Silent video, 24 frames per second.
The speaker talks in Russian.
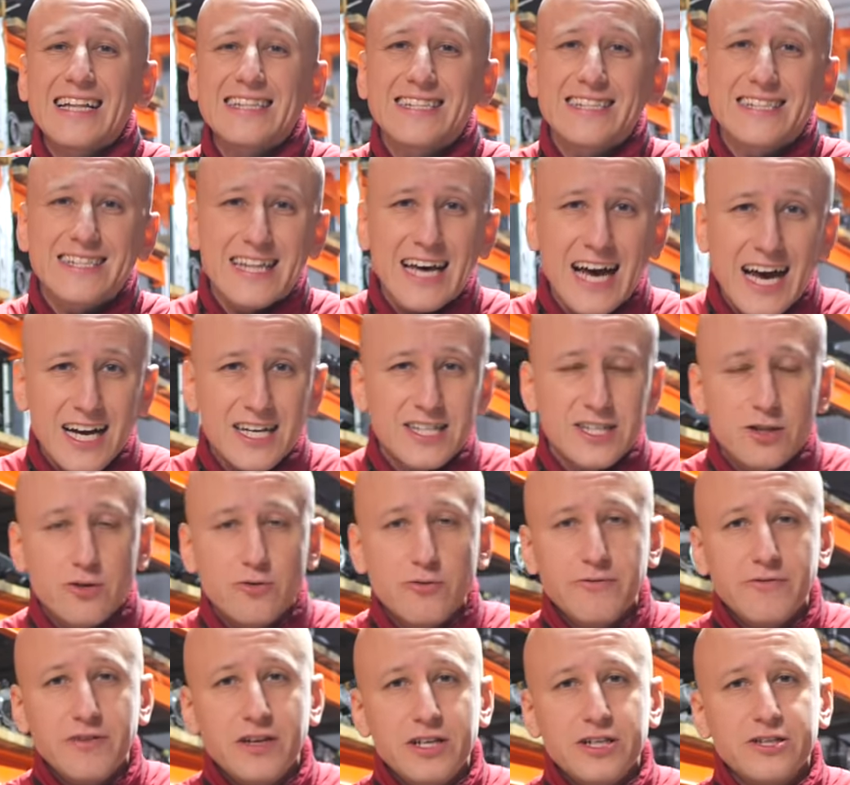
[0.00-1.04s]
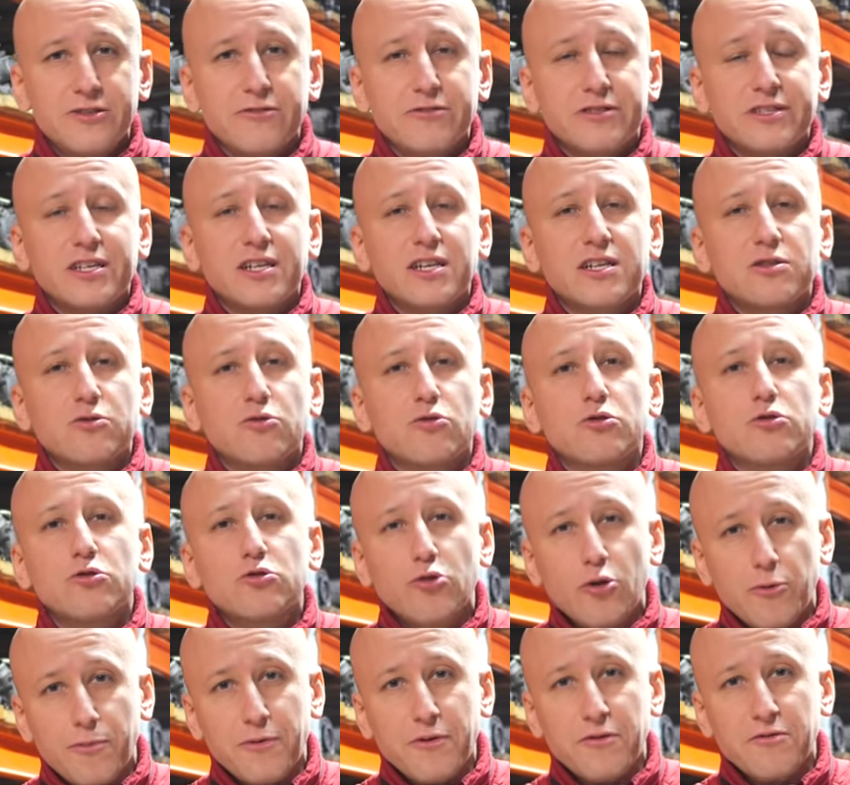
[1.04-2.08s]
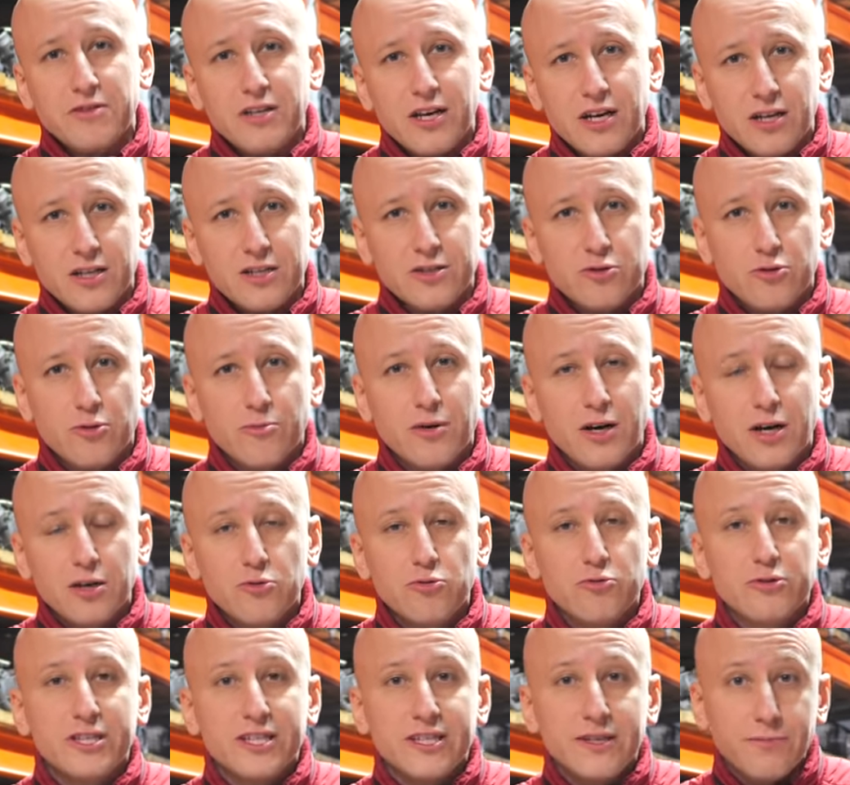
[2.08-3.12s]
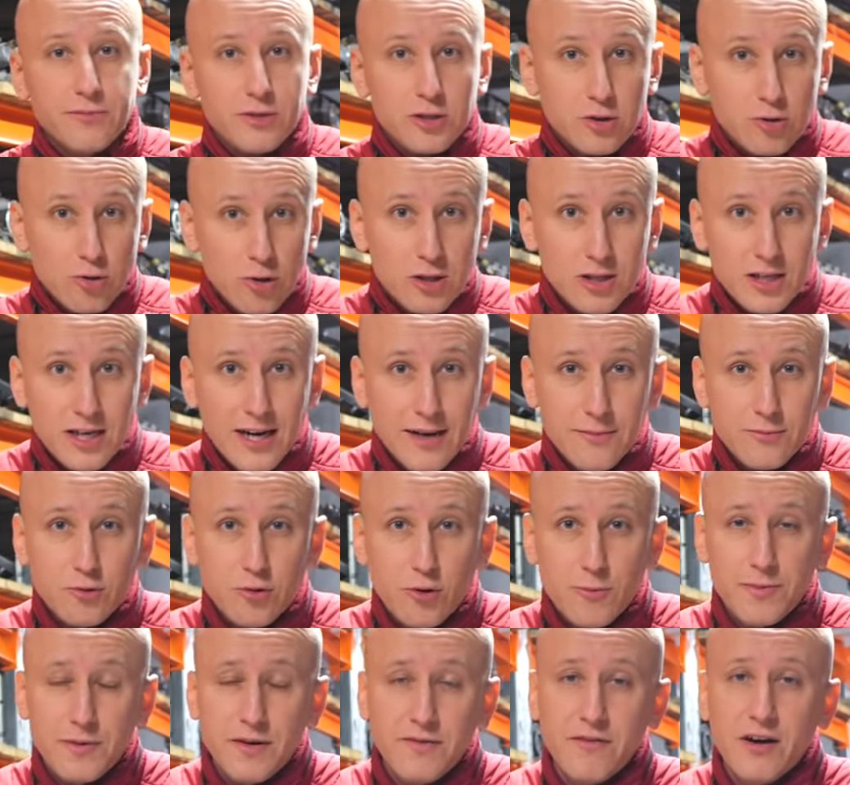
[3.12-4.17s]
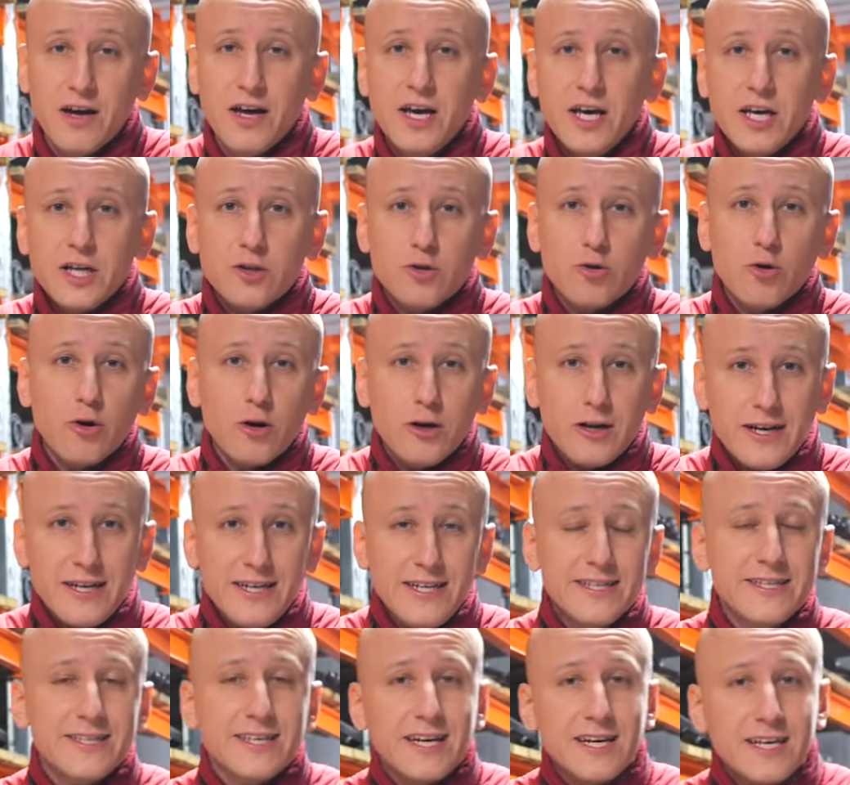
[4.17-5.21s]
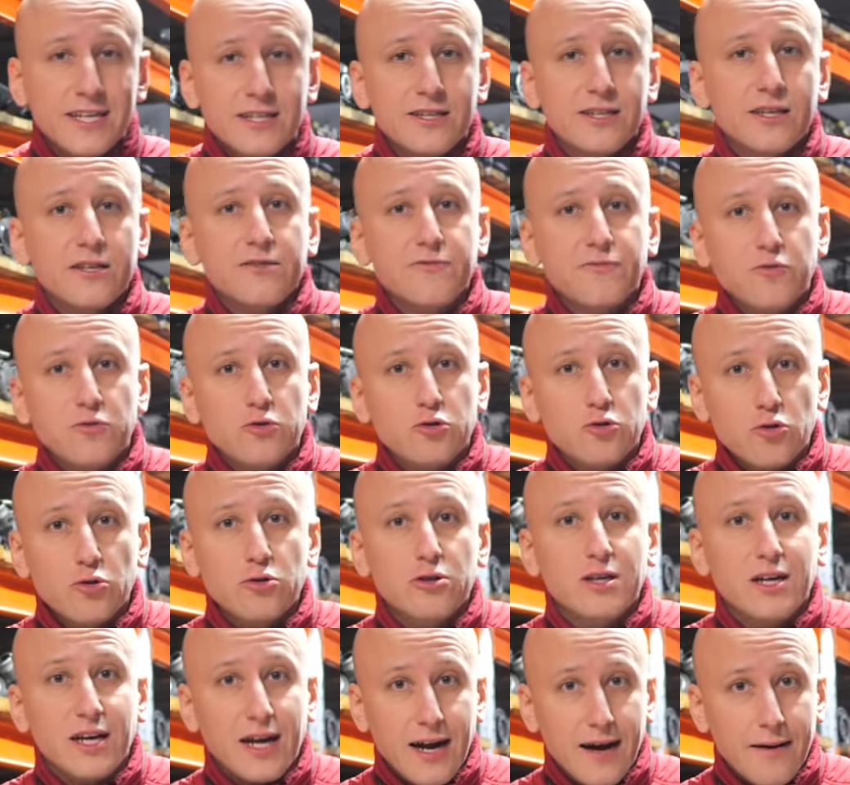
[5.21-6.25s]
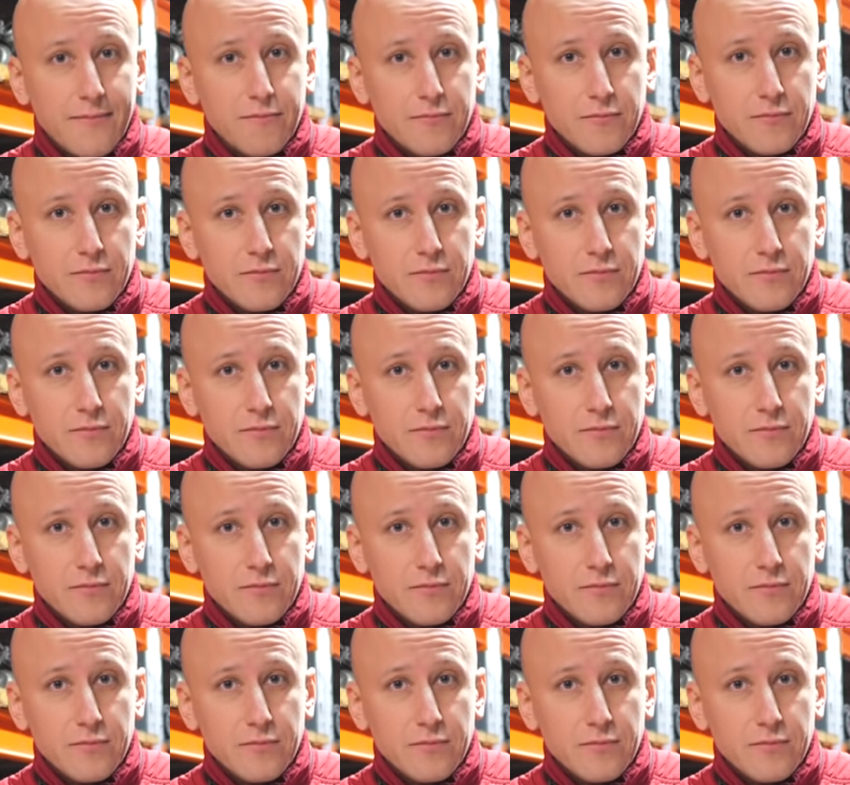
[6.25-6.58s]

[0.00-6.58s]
а также увеличивается расход топлива на холостом ходу с 700 грамм топлива до литра, литра 200 грамм.